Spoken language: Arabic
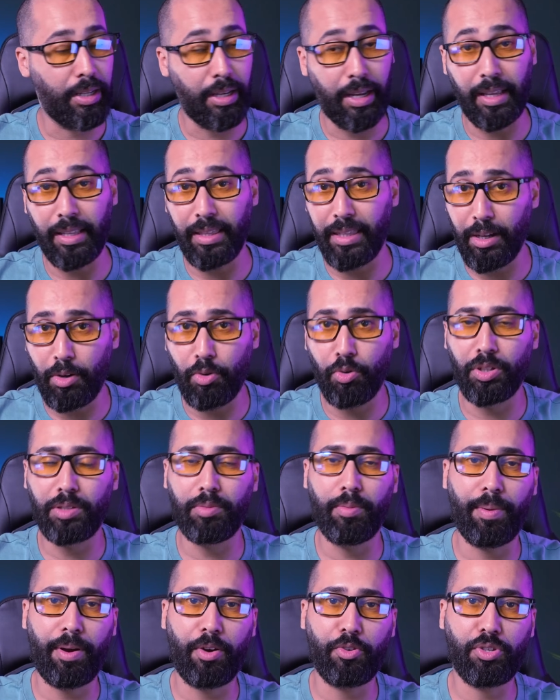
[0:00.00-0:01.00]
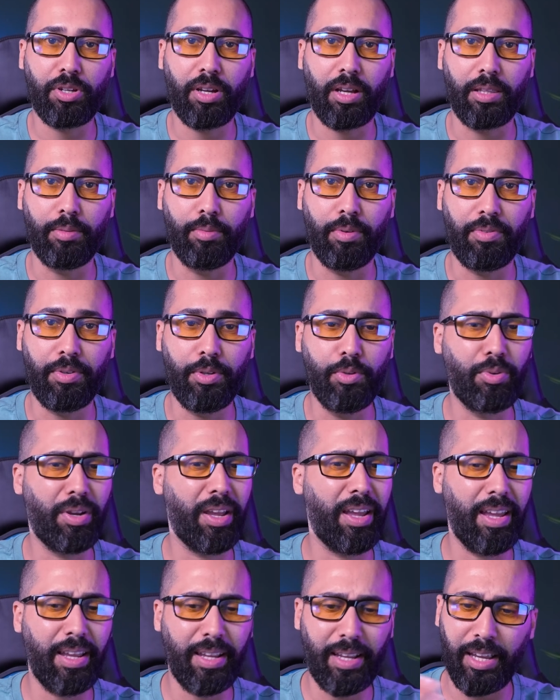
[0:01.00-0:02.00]
كاين دي كونت ما بقاوش كيخدموا في
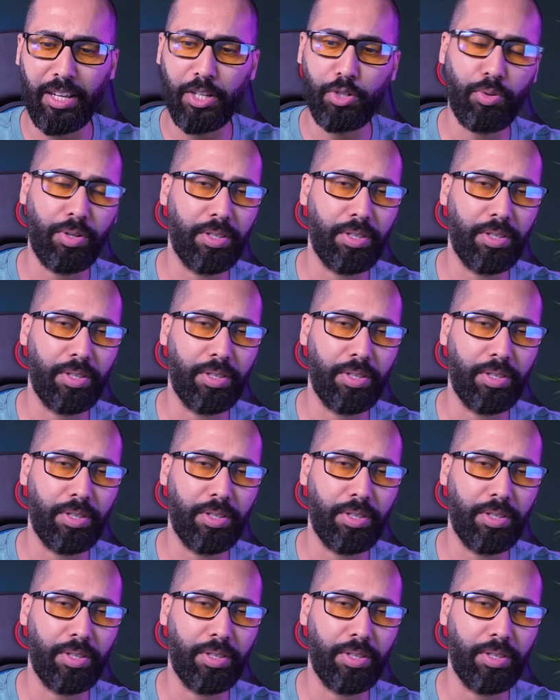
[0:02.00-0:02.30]
اليوكي كاين شي